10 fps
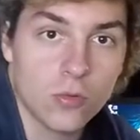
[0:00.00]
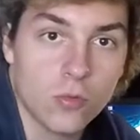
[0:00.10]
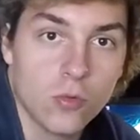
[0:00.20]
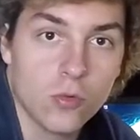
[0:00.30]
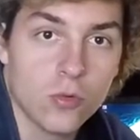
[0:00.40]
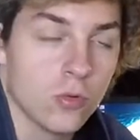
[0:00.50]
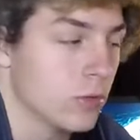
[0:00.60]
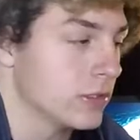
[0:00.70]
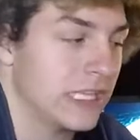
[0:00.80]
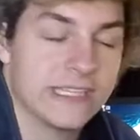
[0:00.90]
o
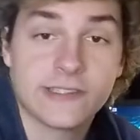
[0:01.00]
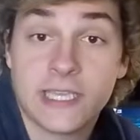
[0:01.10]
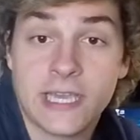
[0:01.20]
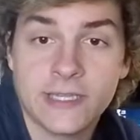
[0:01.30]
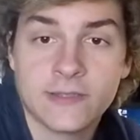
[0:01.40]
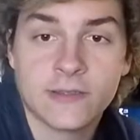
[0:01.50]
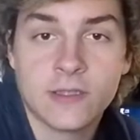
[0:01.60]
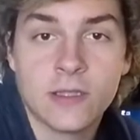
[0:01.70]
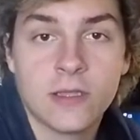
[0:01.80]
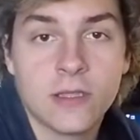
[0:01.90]
Dead Cat
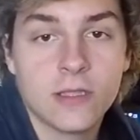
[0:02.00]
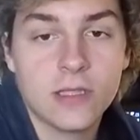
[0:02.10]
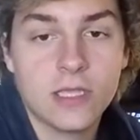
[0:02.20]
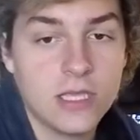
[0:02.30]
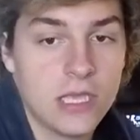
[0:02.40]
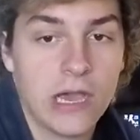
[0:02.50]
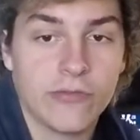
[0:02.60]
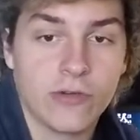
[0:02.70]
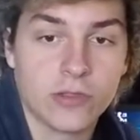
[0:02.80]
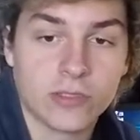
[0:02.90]
e à
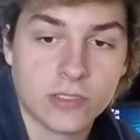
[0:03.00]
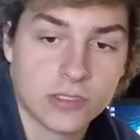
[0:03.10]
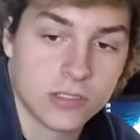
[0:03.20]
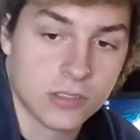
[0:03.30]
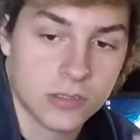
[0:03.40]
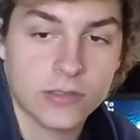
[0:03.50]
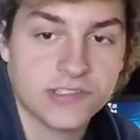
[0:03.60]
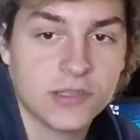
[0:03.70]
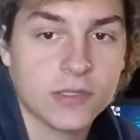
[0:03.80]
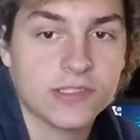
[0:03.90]
volta de
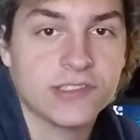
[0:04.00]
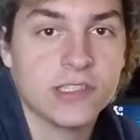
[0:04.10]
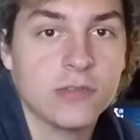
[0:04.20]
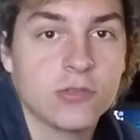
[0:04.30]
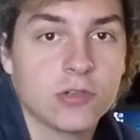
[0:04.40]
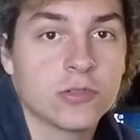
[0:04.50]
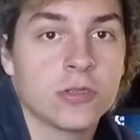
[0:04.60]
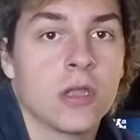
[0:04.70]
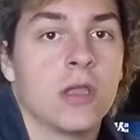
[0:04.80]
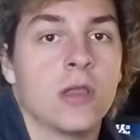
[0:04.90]
50 centímetros
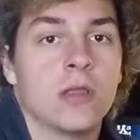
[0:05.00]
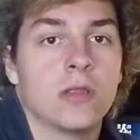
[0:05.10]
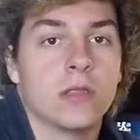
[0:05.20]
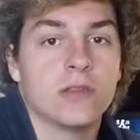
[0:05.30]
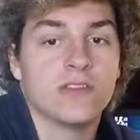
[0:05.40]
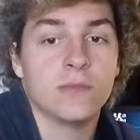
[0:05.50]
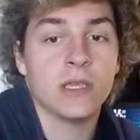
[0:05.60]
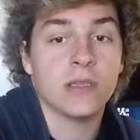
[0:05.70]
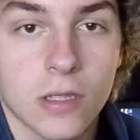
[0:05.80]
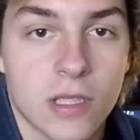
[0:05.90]
de
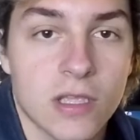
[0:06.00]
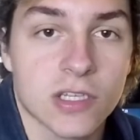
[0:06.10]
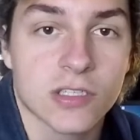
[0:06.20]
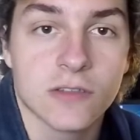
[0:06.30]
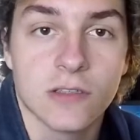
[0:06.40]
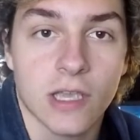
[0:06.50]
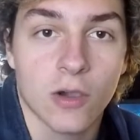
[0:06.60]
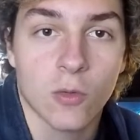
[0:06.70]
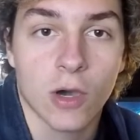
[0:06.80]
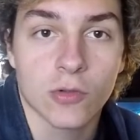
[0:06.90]
mim. Este é
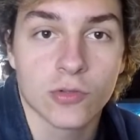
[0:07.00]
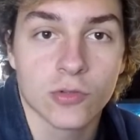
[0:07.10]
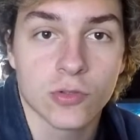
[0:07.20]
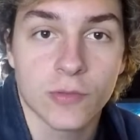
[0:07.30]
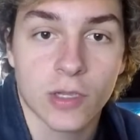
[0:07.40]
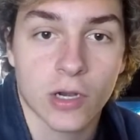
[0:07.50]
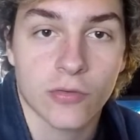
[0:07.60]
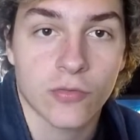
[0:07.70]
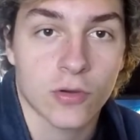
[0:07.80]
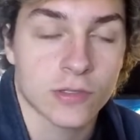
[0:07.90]
o áudio do
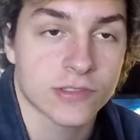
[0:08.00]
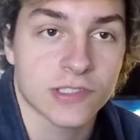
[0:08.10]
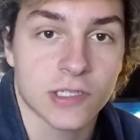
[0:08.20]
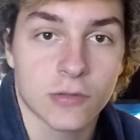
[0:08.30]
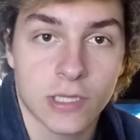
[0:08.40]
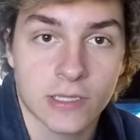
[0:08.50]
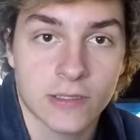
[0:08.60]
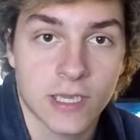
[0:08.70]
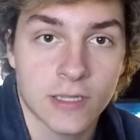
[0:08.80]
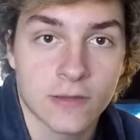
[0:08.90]
microfone sem o Dead
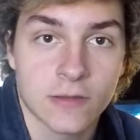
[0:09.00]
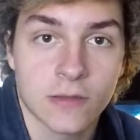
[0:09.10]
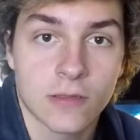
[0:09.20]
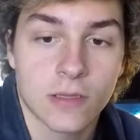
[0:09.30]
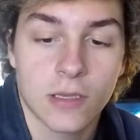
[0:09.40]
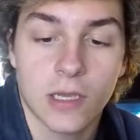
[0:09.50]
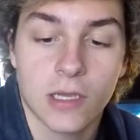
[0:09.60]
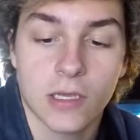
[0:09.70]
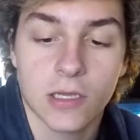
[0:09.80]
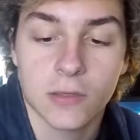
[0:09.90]
Cat,
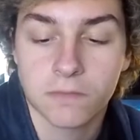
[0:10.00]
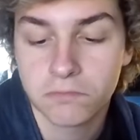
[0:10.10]
a uh,